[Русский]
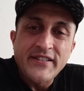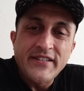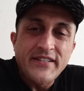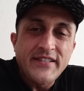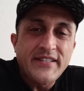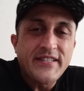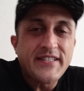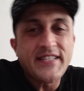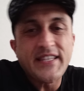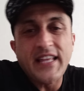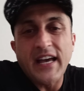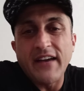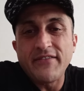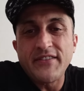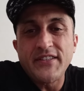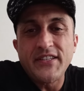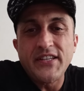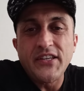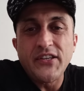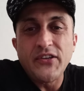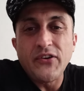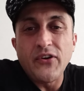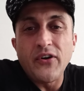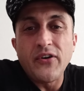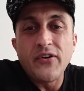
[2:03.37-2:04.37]
ставьте
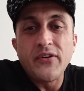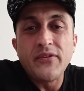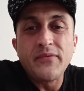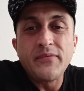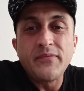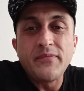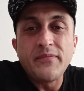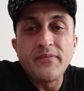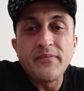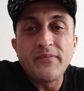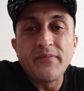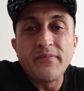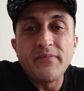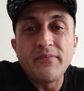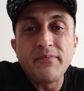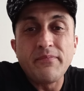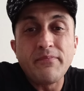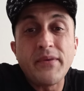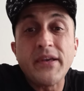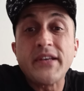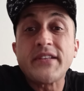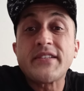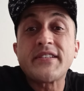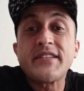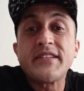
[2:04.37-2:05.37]
ее
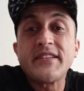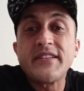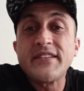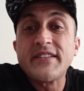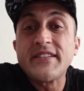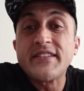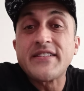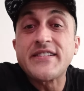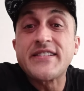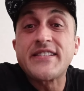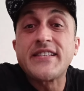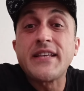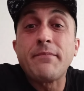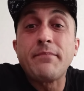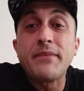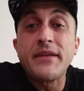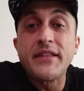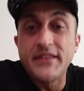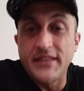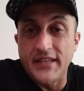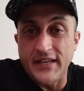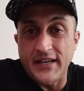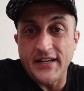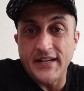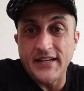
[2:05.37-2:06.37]
без
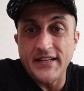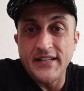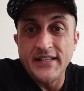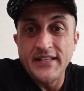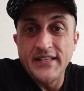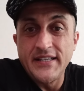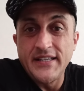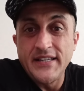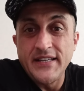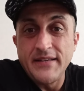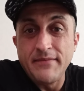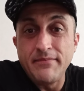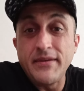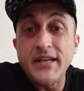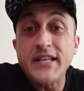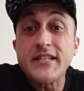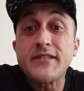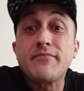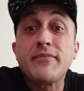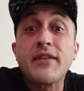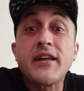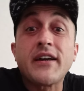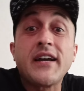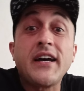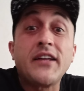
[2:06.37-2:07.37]
запятых,
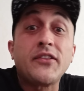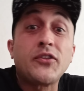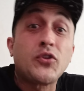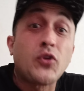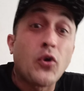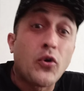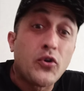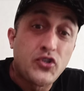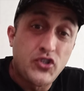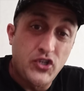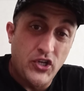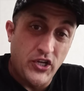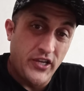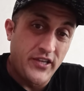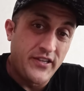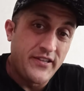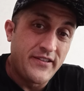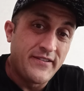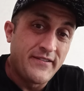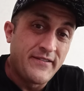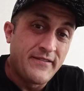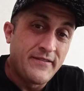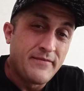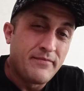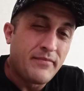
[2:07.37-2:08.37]
без многоточий.
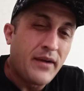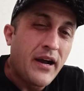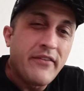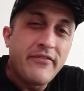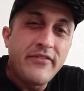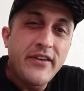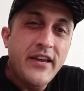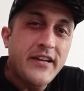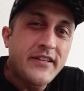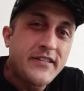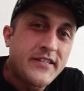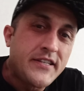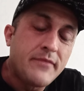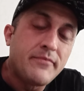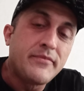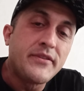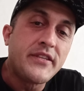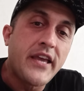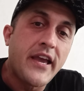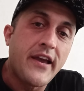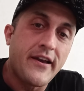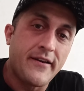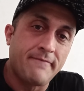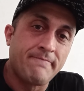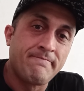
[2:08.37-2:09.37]
Поверьте
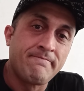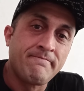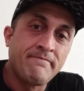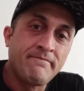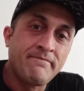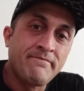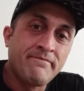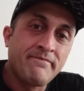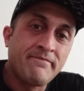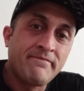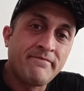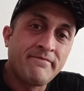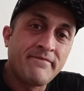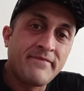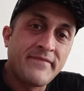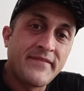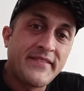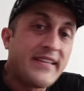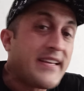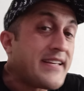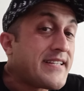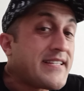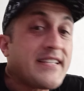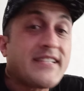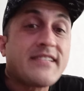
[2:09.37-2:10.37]
мне,
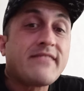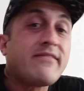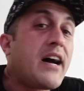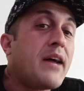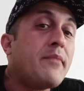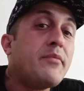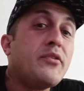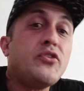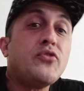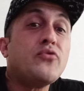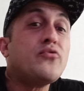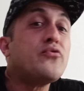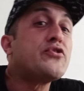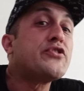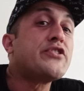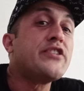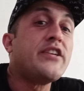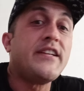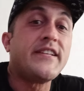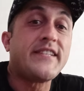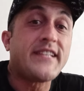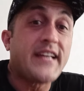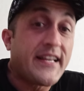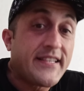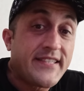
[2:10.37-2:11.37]
если с вами не
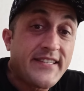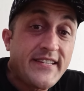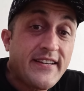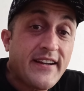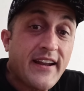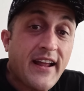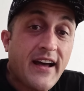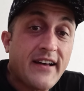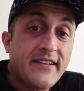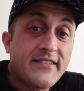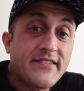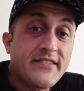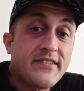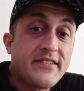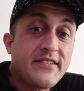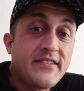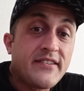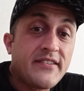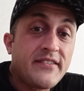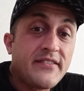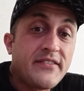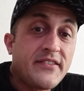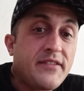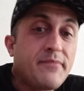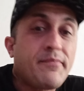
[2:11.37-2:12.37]
ужились один раз,
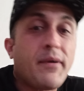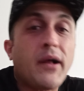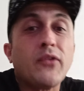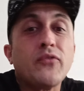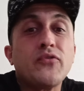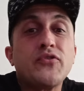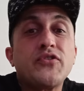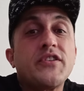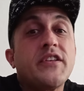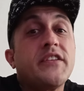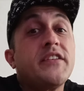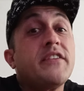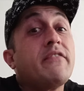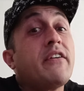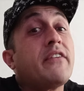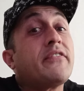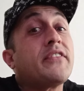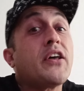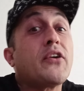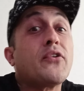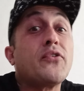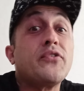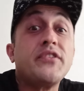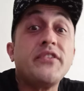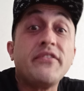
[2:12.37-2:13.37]
не получится ни во
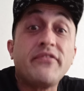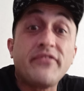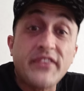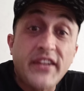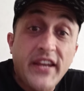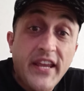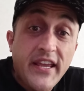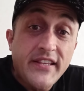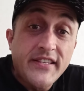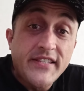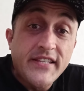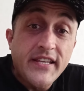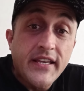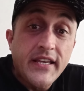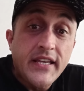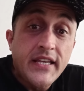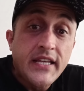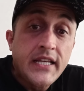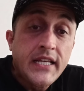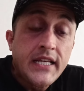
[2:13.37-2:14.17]
второй, ни в третий.